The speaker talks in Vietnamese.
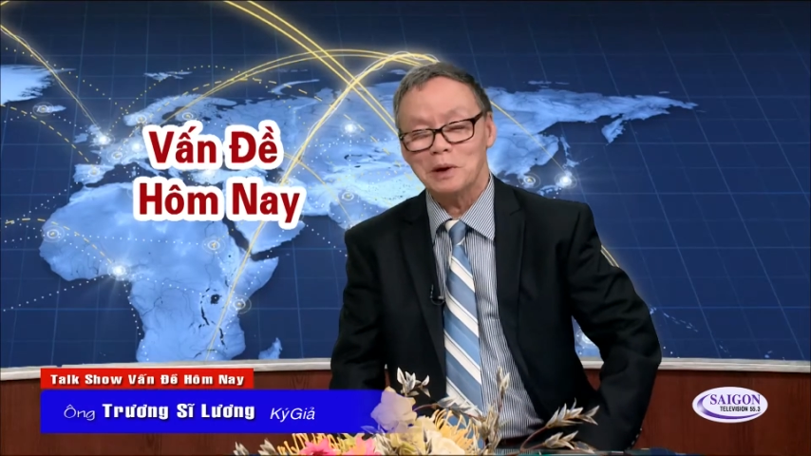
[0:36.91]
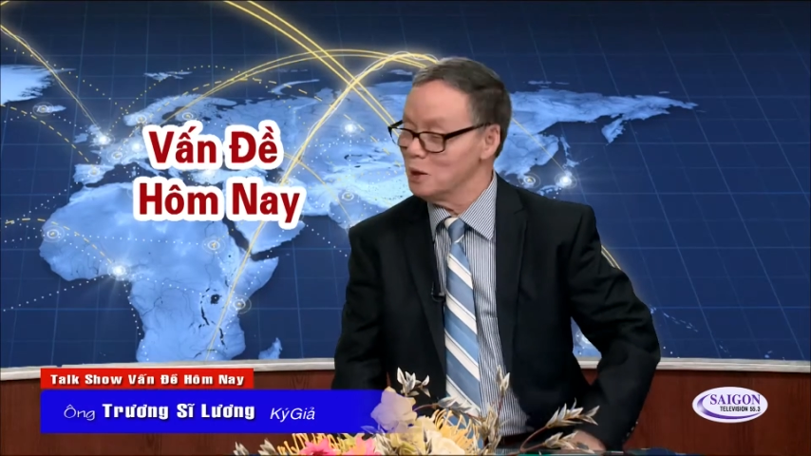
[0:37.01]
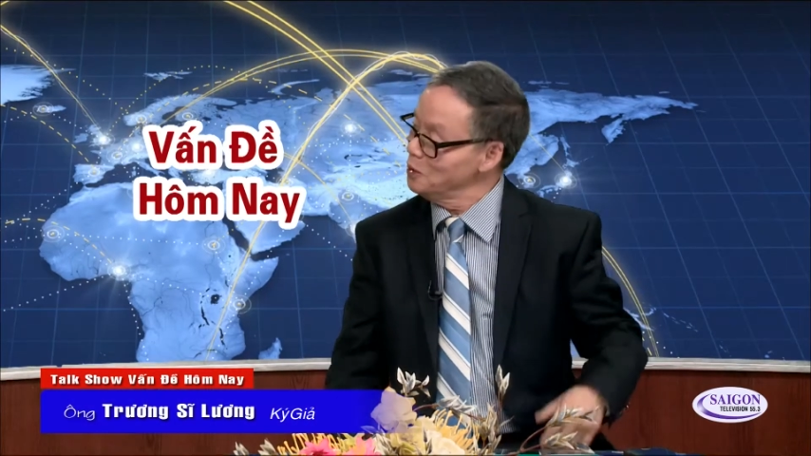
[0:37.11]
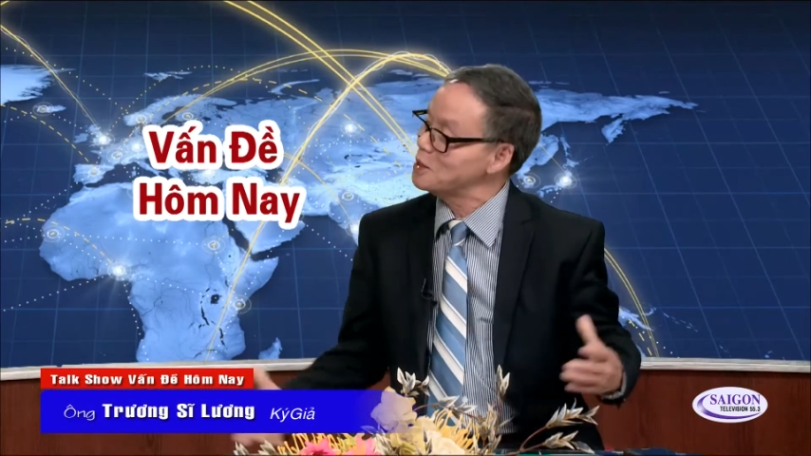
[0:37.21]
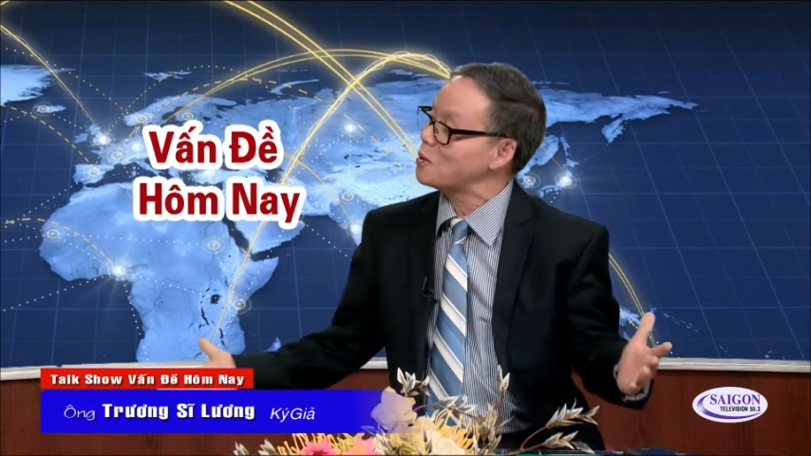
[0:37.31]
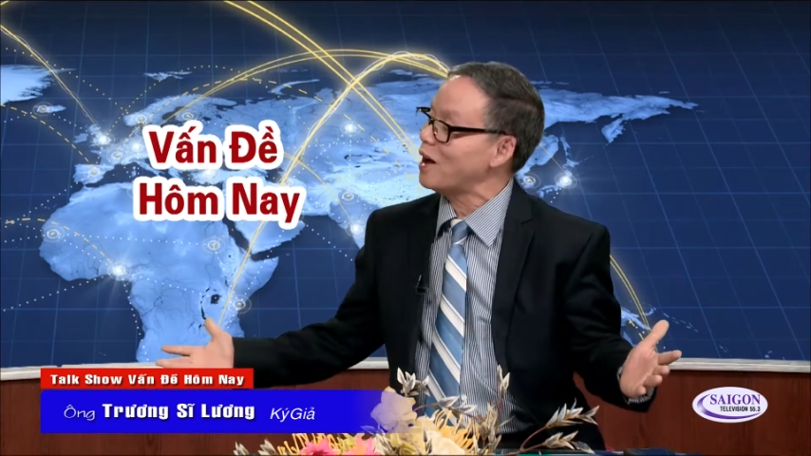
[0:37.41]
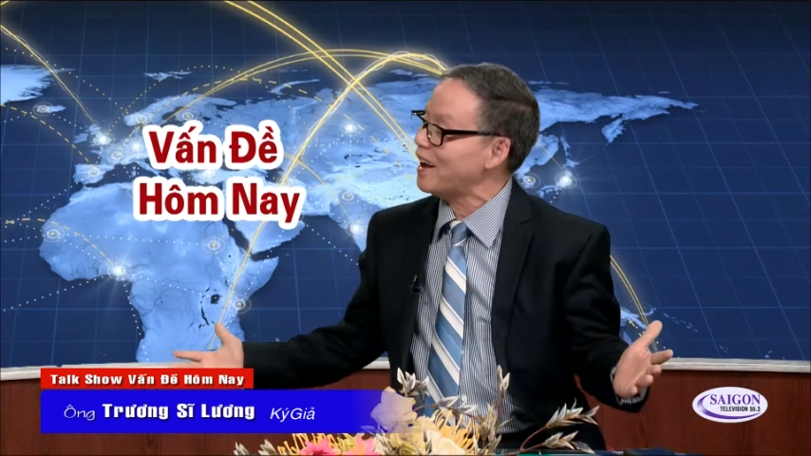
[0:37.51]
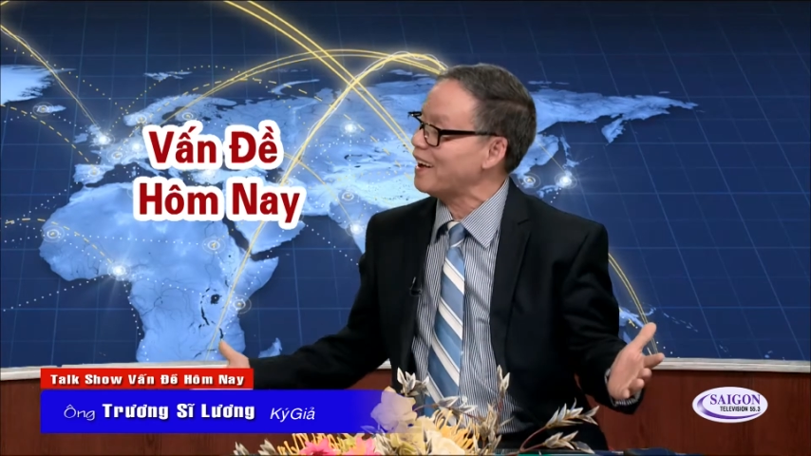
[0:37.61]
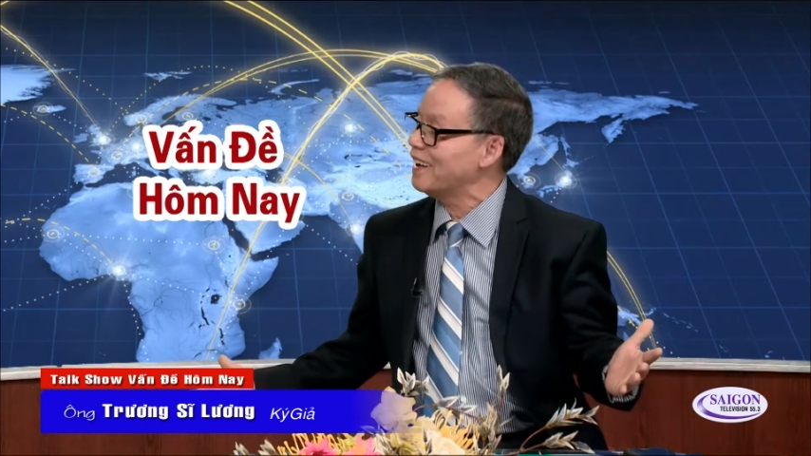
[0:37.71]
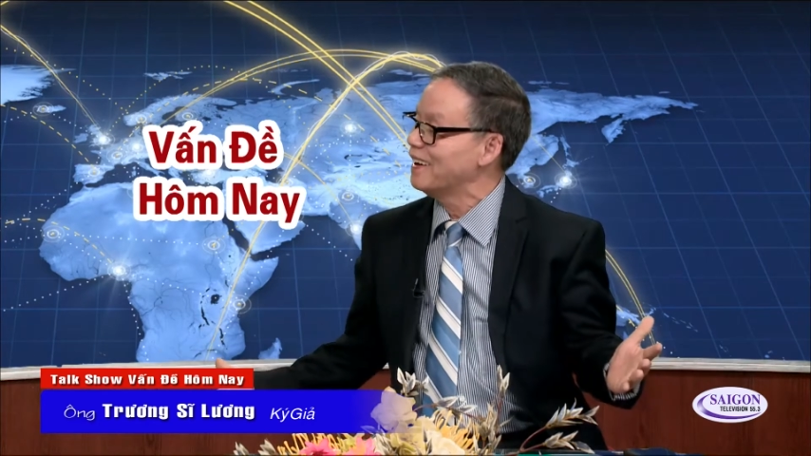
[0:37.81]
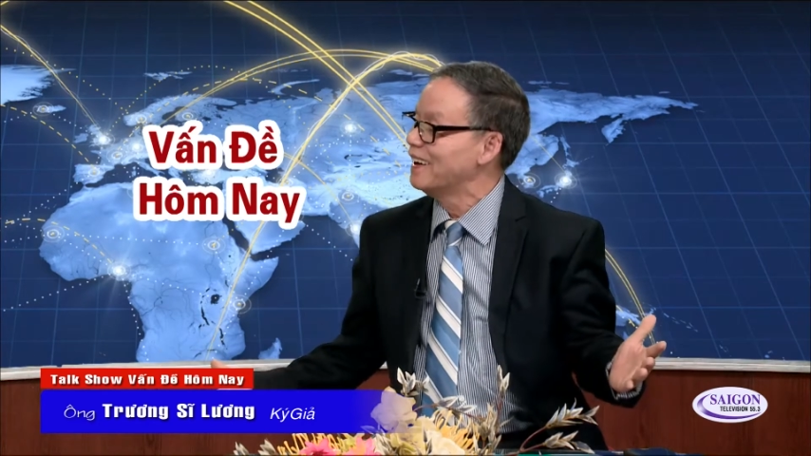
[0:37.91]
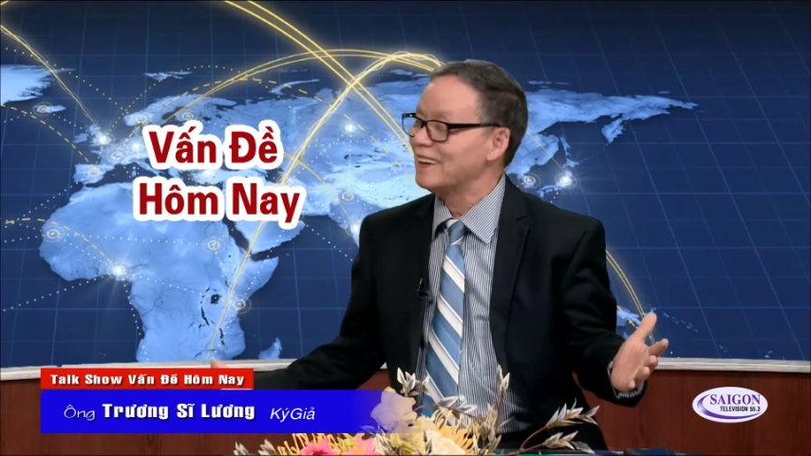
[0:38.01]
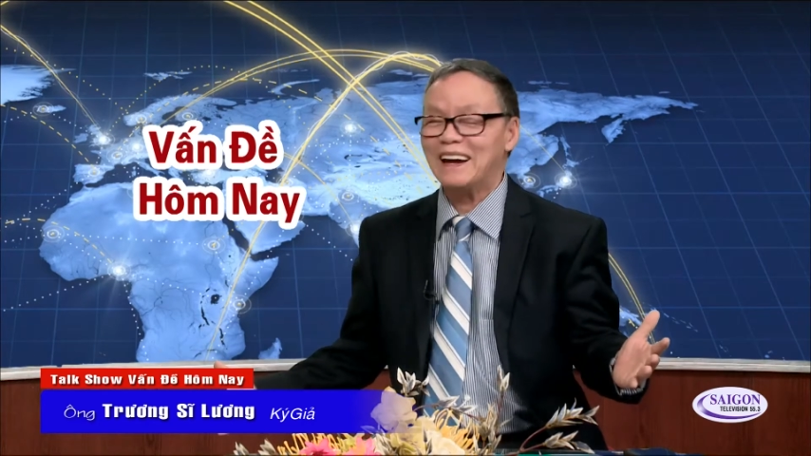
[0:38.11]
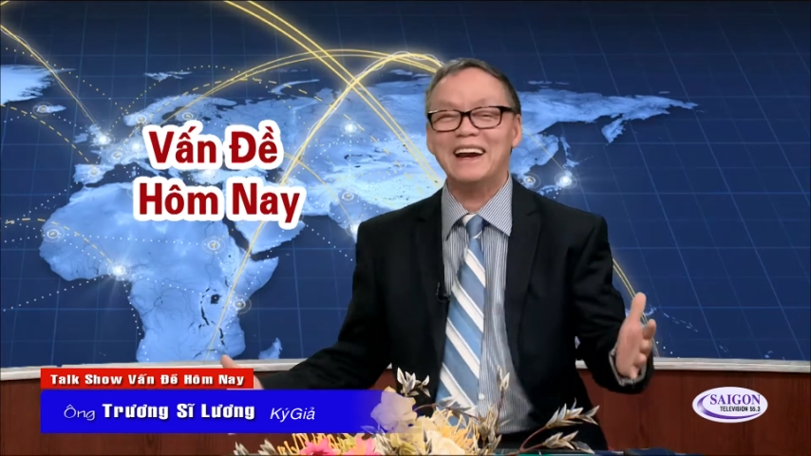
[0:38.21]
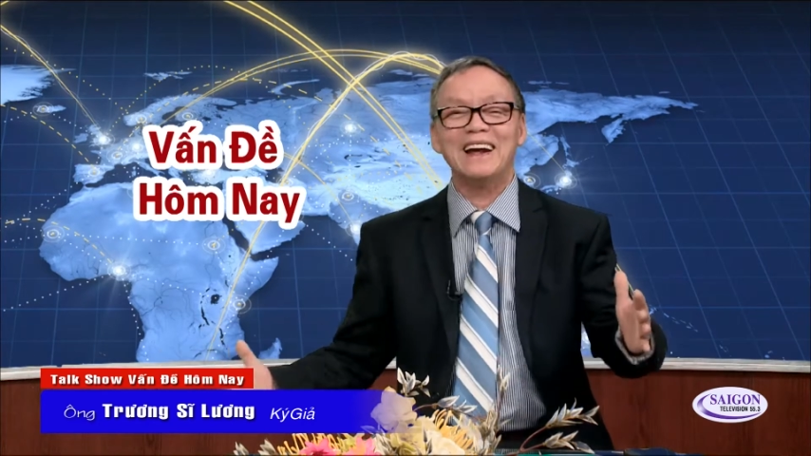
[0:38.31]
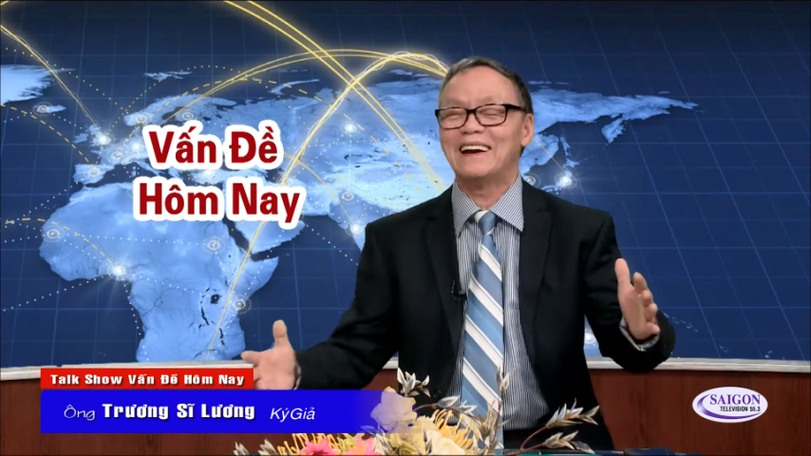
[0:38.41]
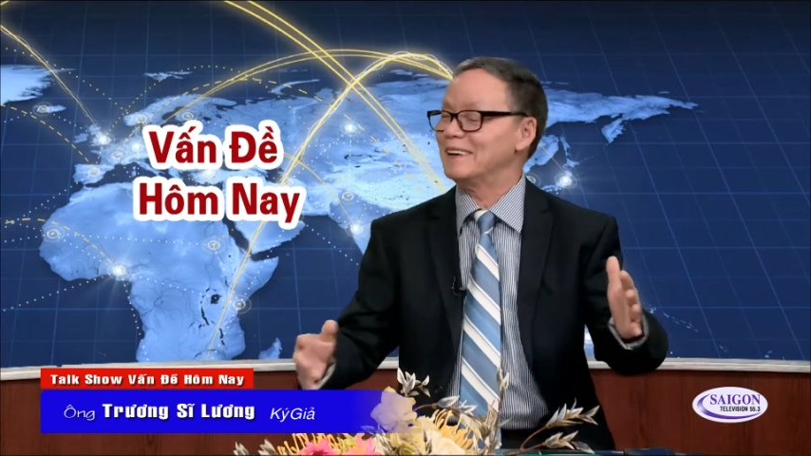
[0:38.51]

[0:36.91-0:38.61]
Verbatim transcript: yêu nước quá vâng. thật ra